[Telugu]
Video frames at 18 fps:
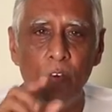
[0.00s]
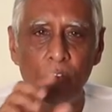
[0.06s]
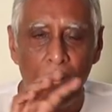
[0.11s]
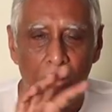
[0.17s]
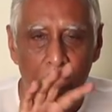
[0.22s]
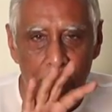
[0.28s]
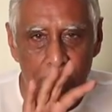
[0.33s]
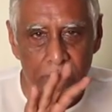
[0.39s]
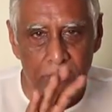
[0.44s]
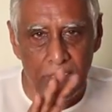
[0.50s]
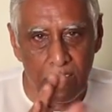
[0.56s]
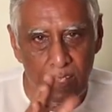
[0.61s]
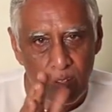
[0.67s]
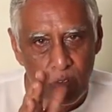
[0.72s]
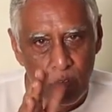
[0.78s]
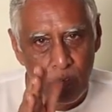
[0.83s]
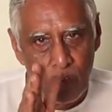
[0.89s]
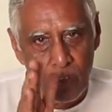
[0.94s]
ఒక
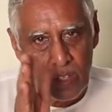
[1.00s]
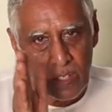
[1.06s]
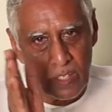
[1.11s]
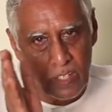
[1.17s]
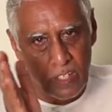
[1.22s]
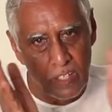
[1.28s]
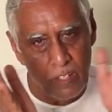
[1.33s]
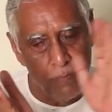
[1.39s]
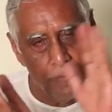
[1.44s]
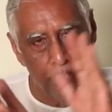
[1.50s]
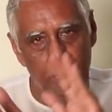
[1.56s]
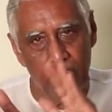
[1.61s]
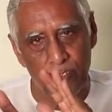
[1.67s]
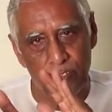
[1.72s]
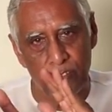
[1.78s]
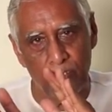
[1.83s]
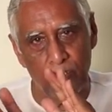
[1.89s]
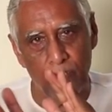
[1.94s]
ఆసనంలో ఒక రకంగా
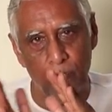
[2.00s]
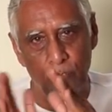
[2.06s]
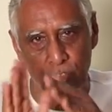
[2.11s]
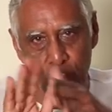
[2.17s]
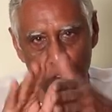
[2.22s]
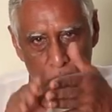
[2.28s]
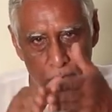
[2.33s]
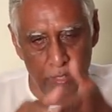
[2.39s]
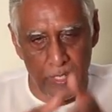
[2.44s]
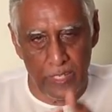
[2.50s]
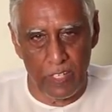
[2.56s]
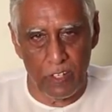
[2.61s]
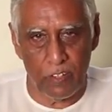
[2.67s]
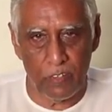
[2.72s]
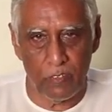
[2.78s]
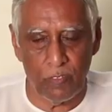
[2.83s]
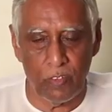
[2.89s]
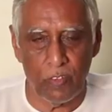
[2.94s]
బెండ్ అవుతాం ముందుకు బెండ్
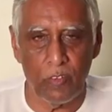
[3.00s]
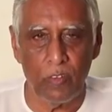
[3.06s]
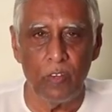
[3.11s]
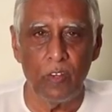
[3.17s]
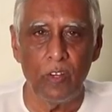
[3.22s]
అవడము